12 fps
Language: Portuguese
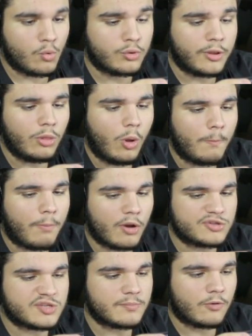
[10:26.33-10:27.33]
O que eu não
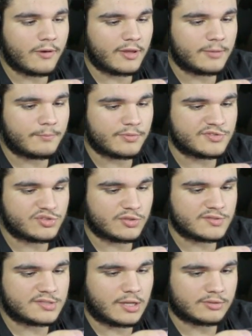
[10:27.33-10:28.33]
posso é morrer em
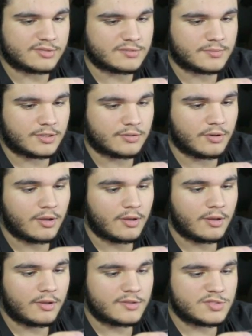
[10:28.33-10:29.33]
posições altas, mano.
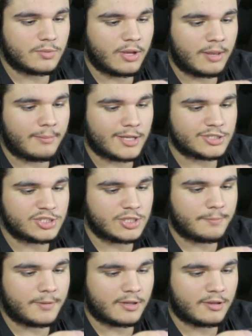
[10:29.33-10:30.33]
Se eu morrer em
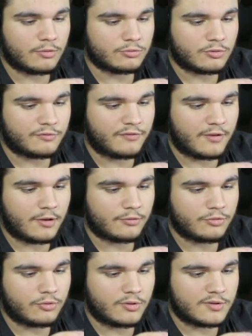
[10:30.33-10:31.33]
baixinha, perder um troféu,
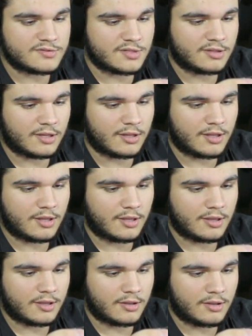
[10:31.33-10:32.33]
dois, até que
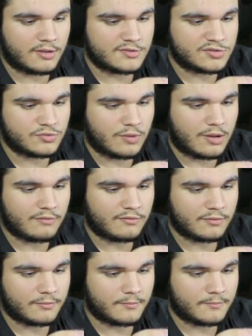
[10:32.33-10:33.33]
é, é suave.
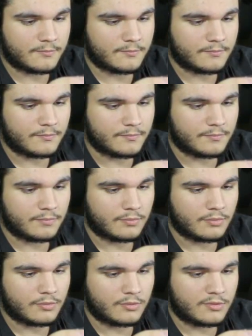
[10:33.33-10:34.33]

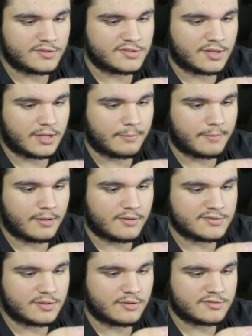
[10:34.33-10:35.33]
Esse cara pegar
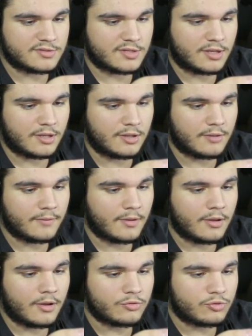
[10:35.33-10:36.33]
os negócios dele aí.
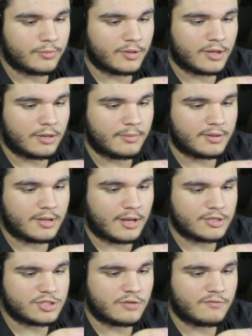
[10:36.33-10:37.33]
Tô com medo que ele me
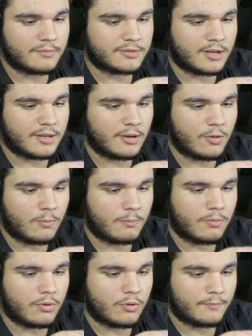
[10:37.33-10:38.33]
trai. Acho que ele não vai me trair, que ele é um
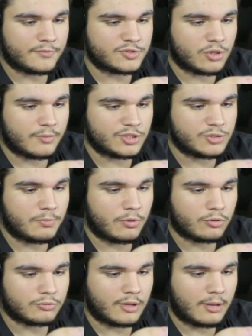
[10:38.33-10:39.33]
bo. Geralmente
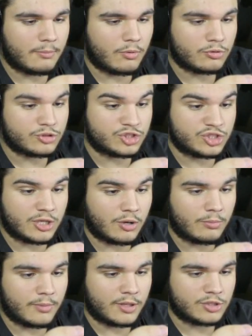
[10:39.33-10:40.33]
bo não trai em bo.
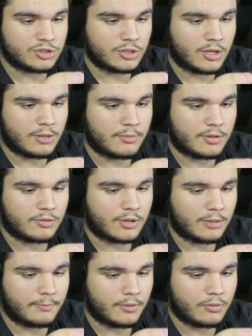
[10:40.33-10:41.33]
Geralmente. Ah, mano, o
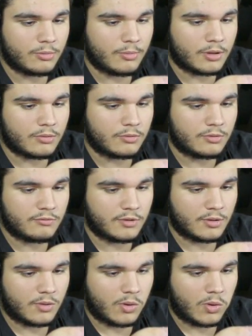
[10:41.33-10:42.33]
cara pegou meu bagulho,
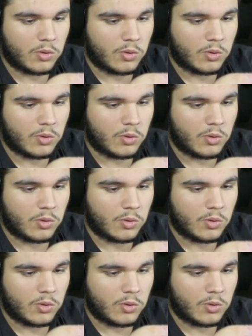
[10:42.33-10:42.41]
velho.